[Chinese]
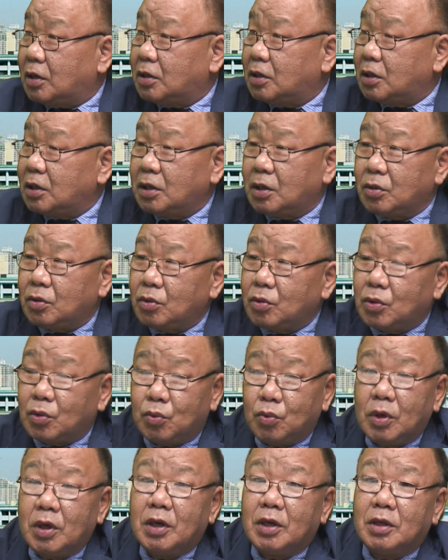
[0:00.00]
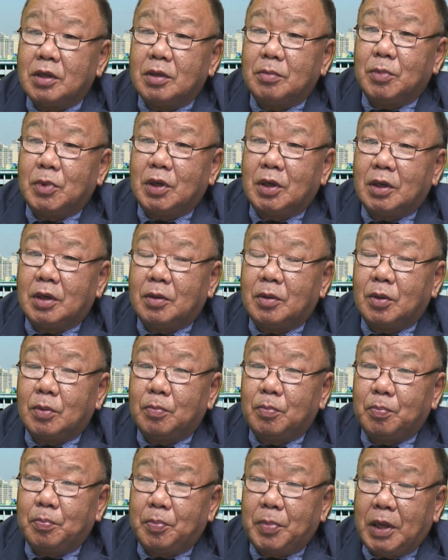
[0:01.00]
这个就是为了什么
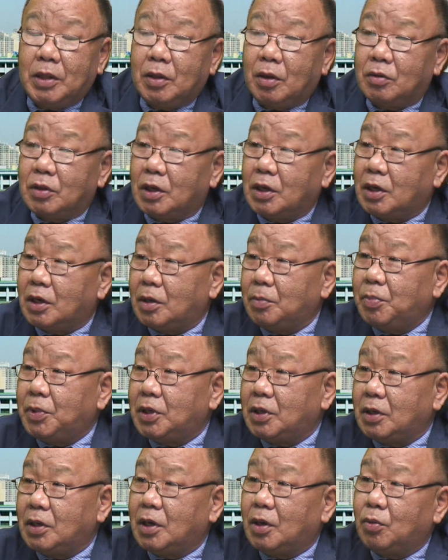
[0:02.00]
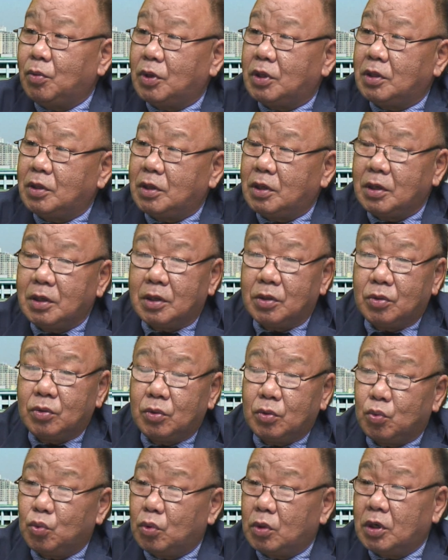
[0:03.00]
半岛的和平啊、稳定啊、
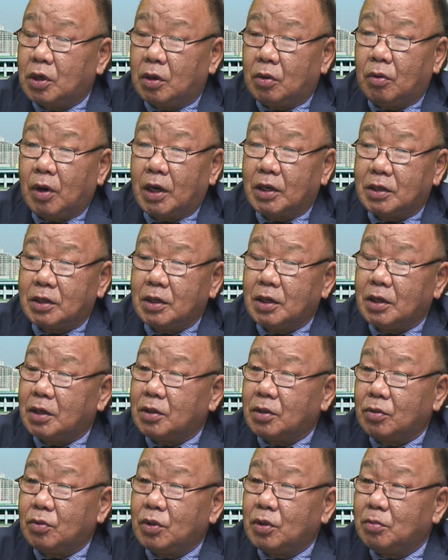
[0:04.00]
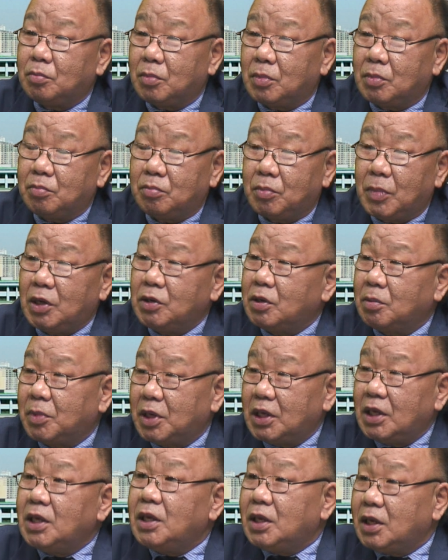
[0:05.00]
无核化，这个都是没什么
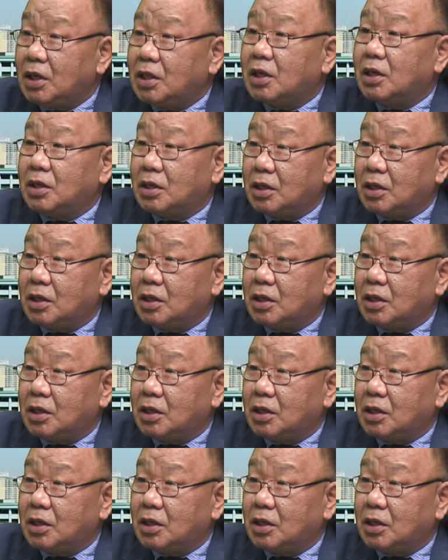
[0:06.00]
意义的。